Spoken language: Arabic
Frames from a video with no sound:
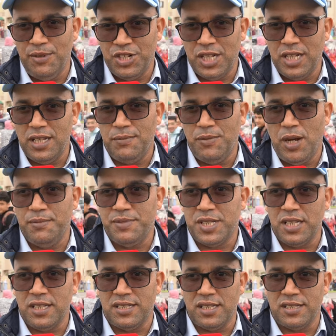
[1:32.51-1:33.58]
الجلاله محمد
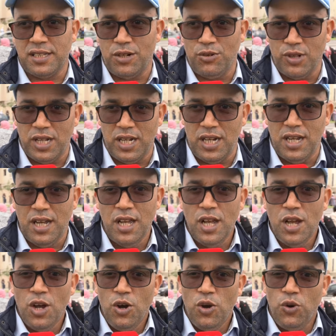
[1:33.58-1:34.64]
السادس نصره الله
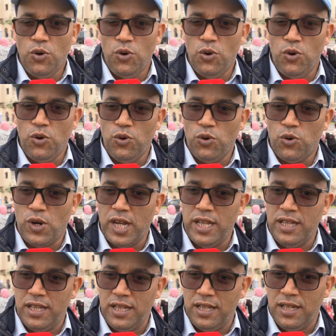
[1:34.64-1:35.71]

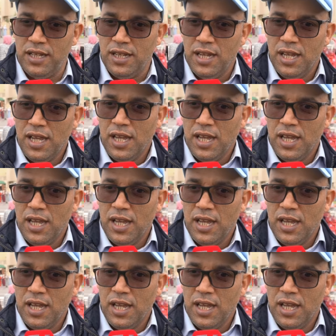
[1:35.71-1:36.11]
وكان